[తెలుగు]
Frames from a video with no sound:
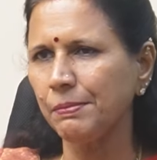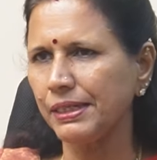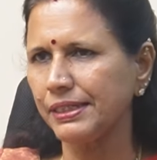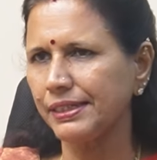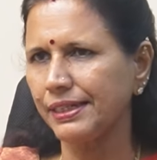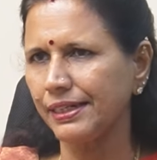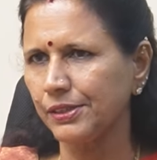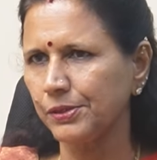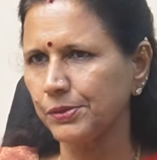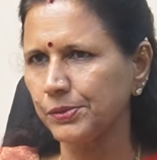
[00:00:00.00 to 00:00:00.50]

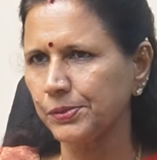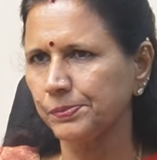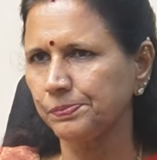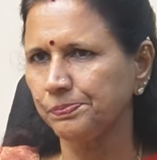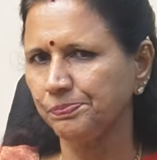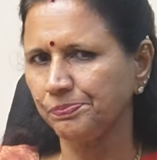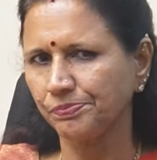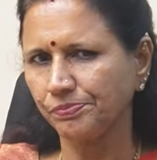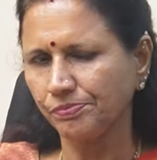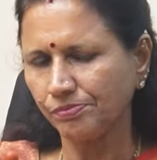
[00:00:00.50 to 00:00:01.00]
పెట్టాడు
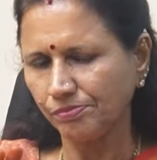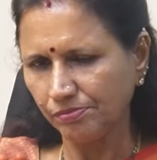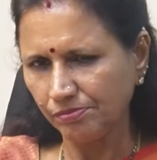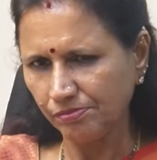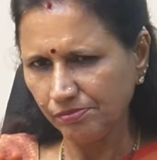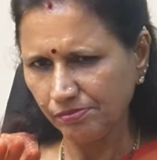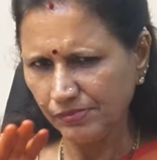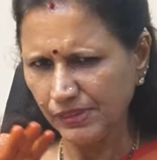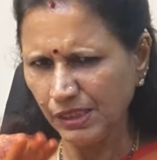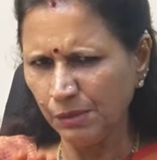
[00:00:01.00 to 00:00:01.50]

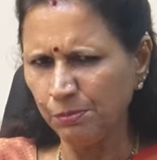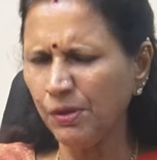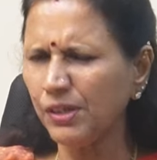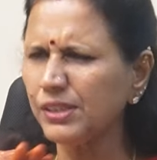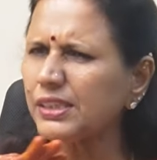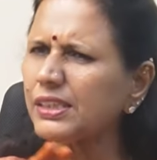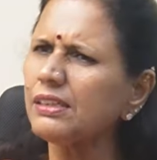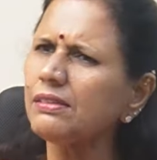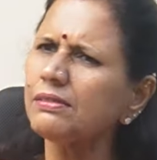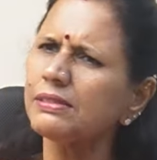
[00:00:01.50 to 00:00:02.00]

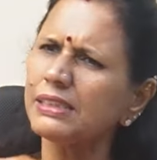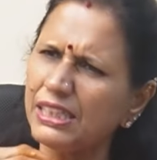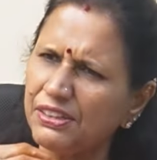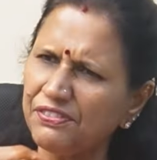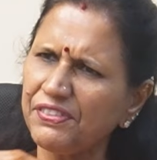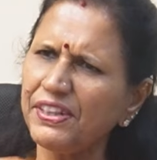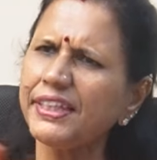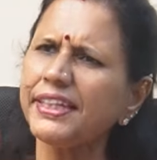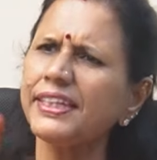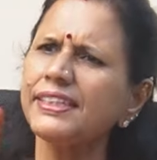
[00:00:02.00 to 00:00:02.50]
మొత్తం
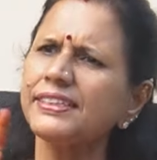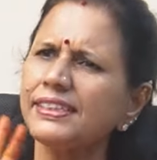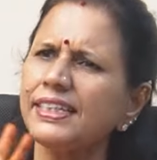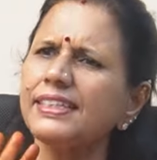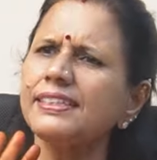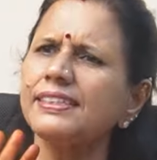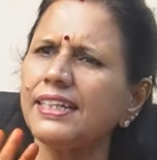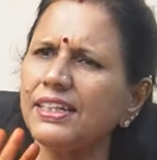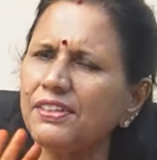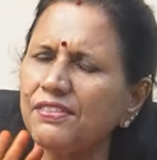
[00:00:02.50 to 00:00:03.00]
నిర్వీర్యం
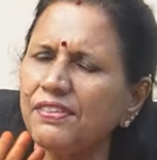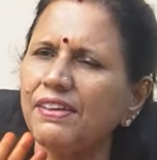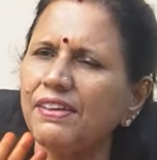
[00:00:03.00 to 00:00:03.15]
చేశాడు